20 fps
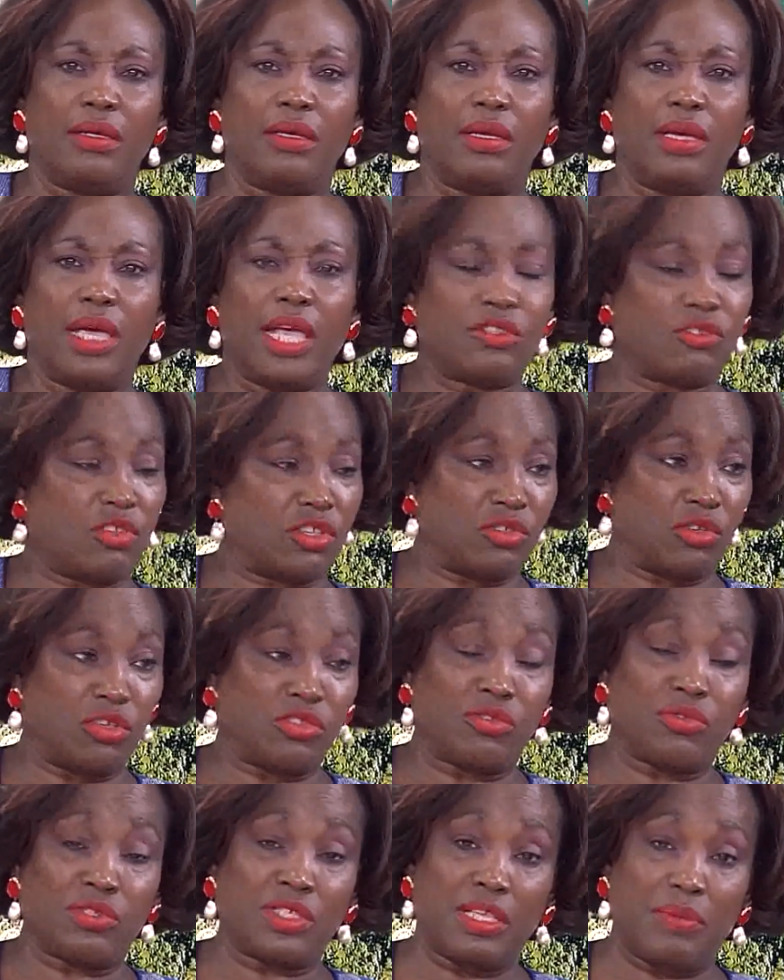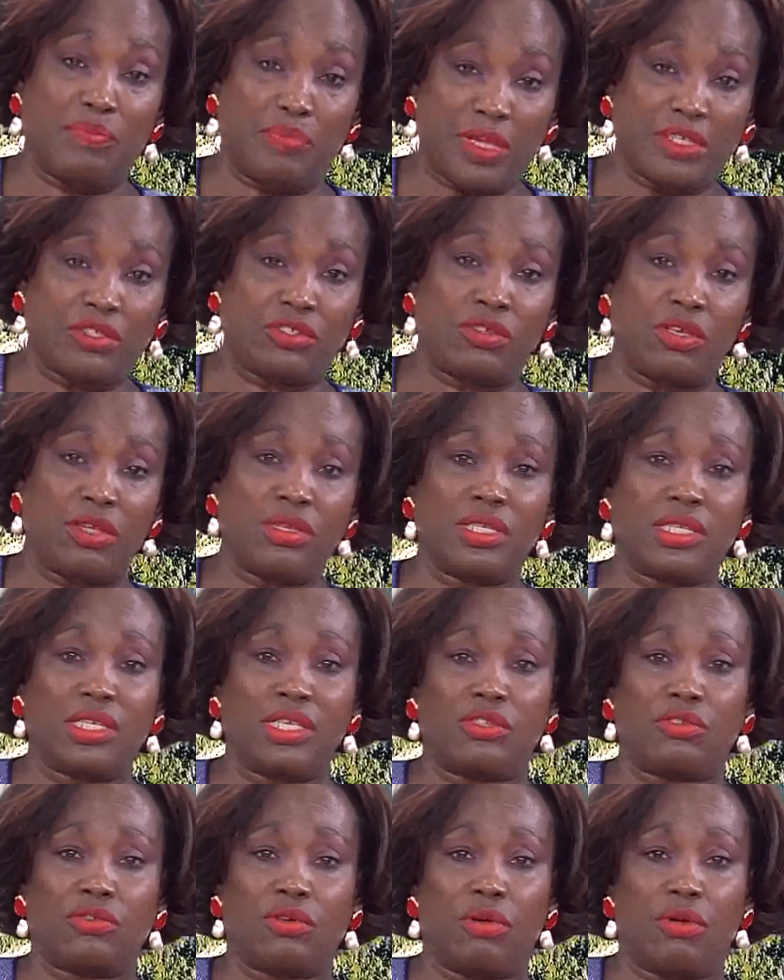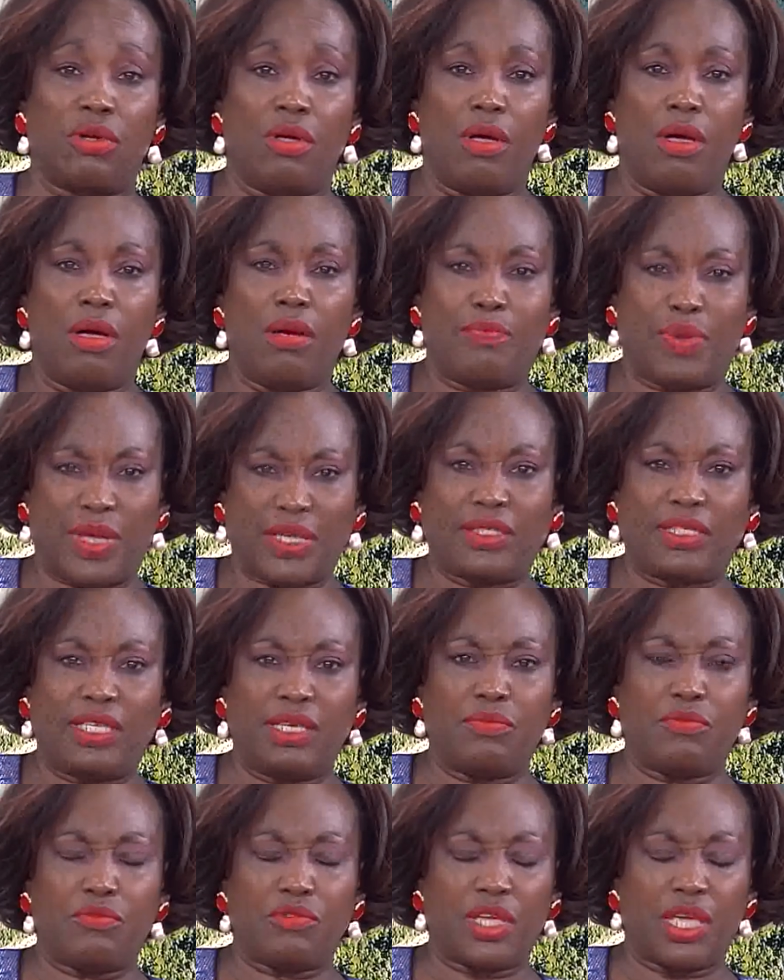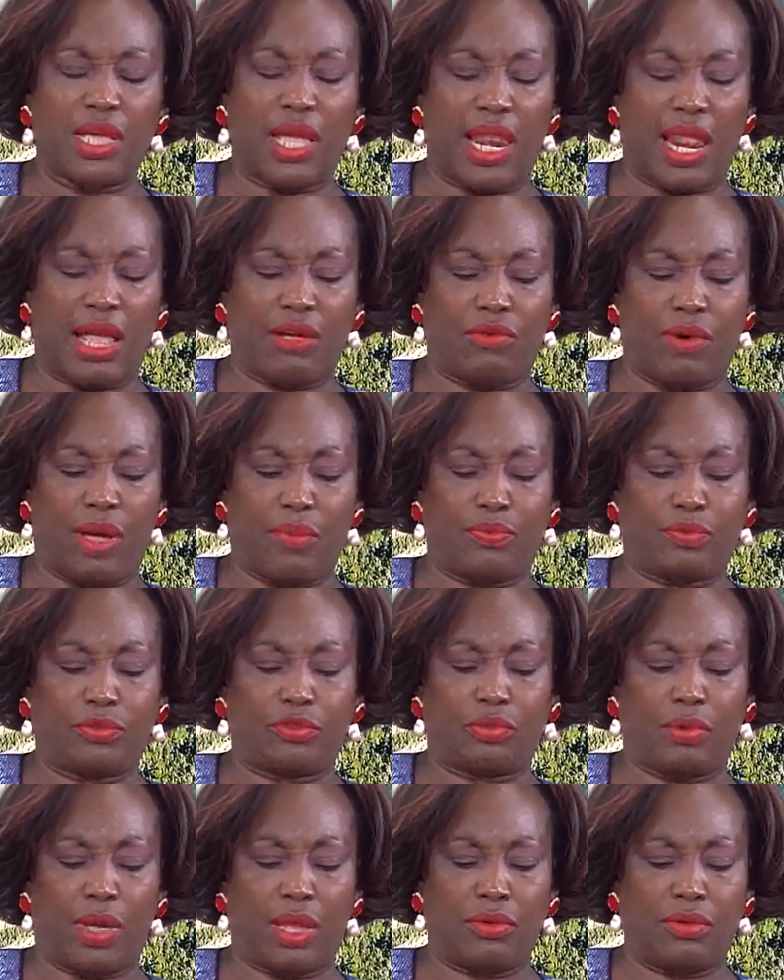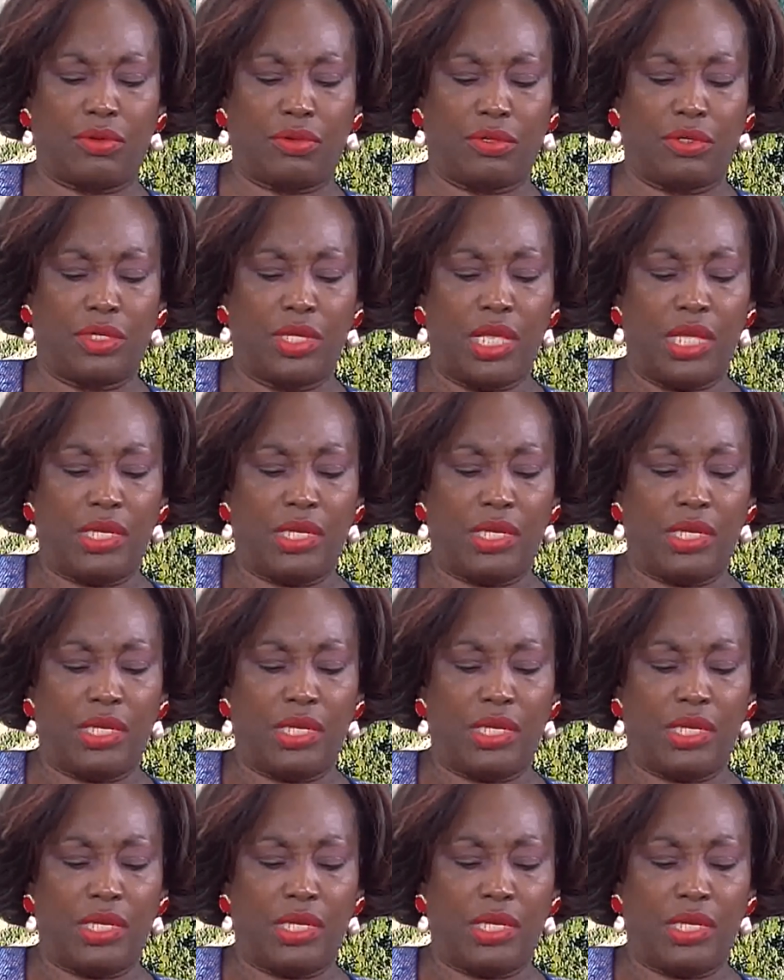Est-ce que ce sont ces personnes qui sont parties mourir à la croix pour toi Non.